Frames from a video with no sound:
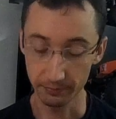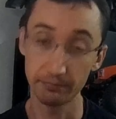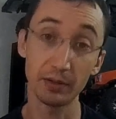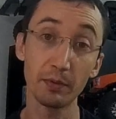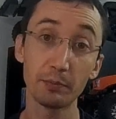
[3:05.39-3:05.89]

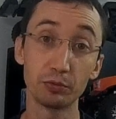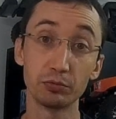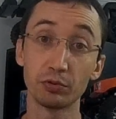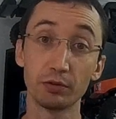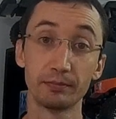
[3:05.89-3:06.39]
Primo
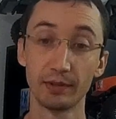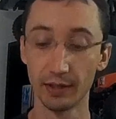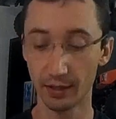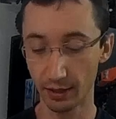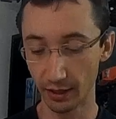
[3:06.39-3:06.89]
punto,
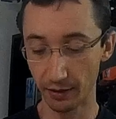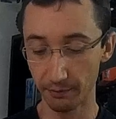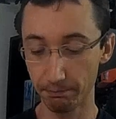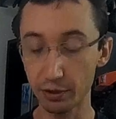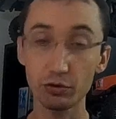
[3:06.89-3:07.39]

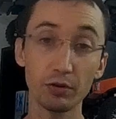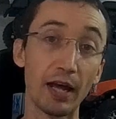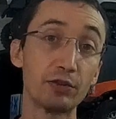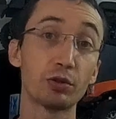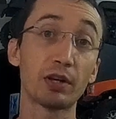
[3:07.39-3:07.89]

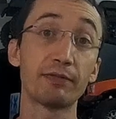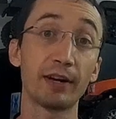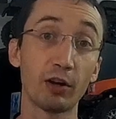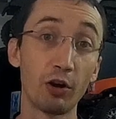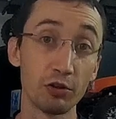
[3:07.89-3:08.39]
personaggio che fa
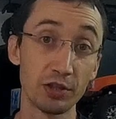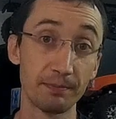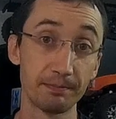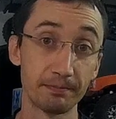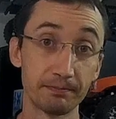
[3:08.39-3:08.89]
cose,
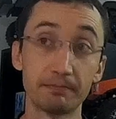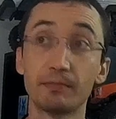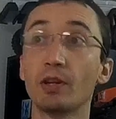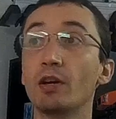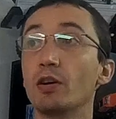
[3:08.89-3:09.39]

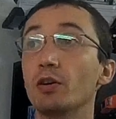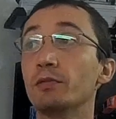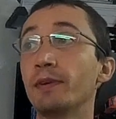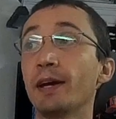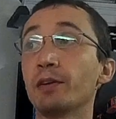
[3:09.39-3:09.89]

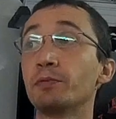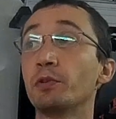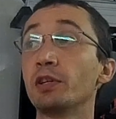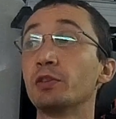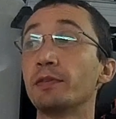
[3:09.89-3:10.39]
ovvero
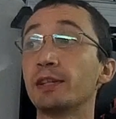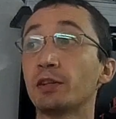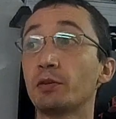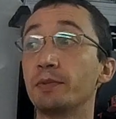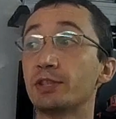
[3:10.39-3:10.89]
voi dovete
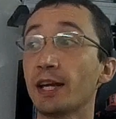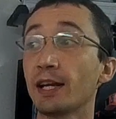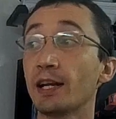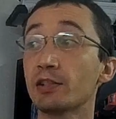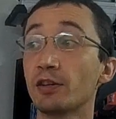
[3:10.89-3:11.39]

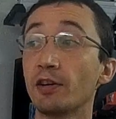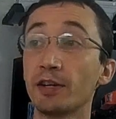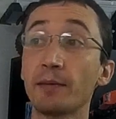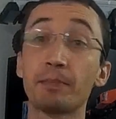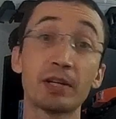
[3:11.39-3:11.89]
cominciare la
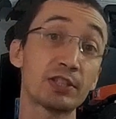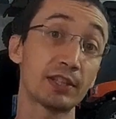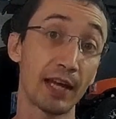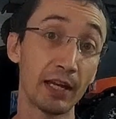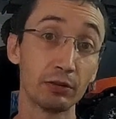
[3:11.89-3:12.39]
storia
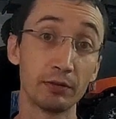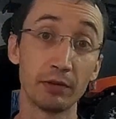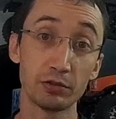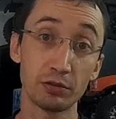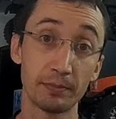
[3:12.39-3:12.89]
presentando il
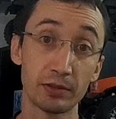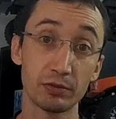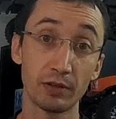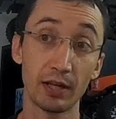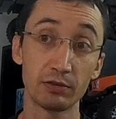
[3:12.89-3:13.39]
vostro
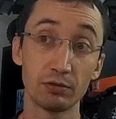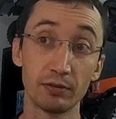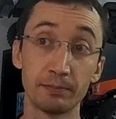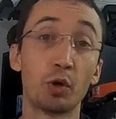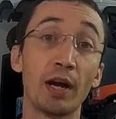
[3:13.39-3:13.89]
personaggio.
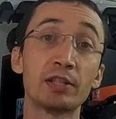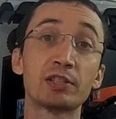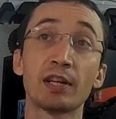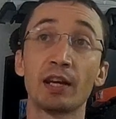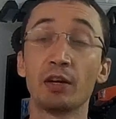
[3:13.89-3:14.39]
Può
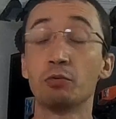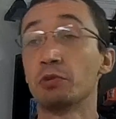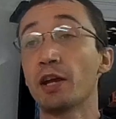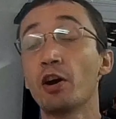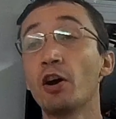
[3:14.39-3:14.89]
essere un
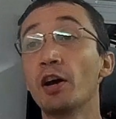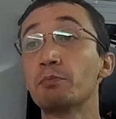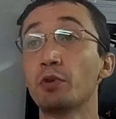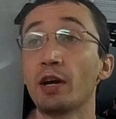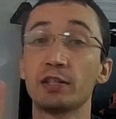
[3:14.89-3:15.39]
eroe,
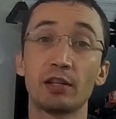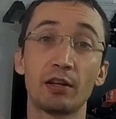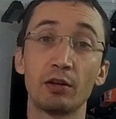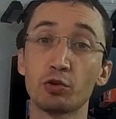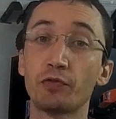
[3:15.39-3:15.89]
può
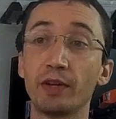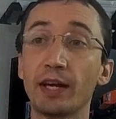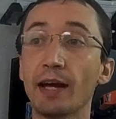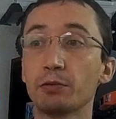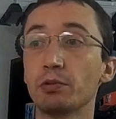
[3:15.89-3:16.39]
essere lo
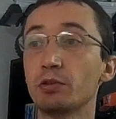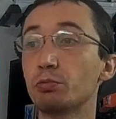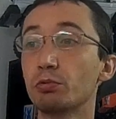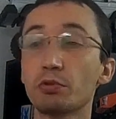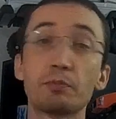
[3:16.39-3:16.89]
sfigato di
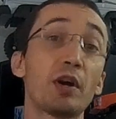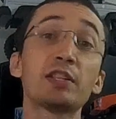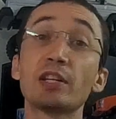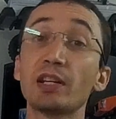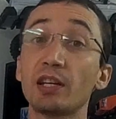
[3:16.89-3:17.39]
turno, può
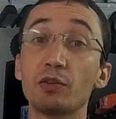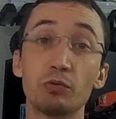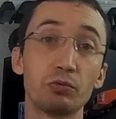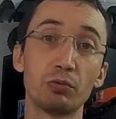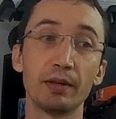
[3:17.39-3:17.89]
essere
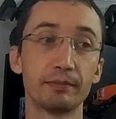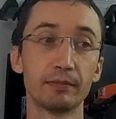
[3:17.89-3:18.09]
chiunque.